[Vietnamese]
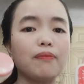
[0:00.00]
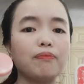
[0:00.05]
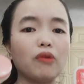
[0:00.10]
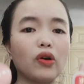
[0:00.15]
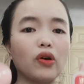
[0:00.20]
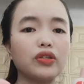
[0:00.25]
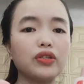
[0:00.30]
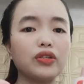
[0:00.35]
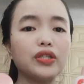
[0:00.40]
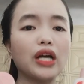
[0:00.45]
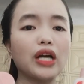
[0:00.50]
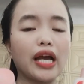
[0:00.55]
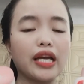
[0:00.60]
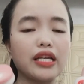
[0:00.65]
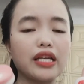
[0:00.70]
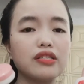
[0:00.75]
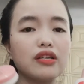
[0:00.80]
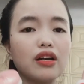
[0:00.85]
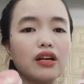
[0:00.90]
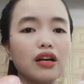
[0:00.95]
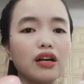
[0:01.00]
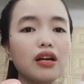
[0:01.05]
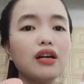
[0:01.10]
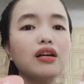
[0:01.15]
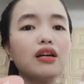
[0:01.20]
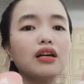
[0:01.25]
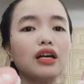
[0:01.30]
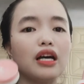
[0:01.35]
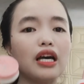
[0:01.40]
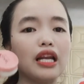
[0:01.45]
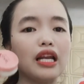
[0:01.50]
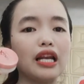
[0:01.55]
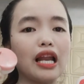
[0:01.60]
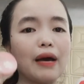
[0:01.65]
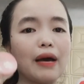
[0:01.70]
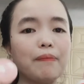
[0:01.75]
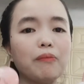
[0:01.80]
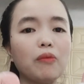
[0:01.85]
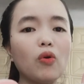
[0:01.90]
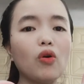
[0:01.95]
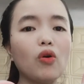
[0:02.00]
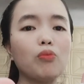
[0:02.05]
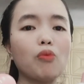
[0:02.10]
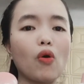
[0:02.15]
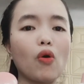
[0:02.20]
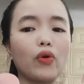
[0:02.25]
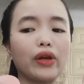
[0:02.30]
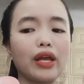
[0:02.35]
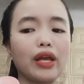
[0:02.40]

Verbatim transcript: mọi người hãy nhớ là mua bộ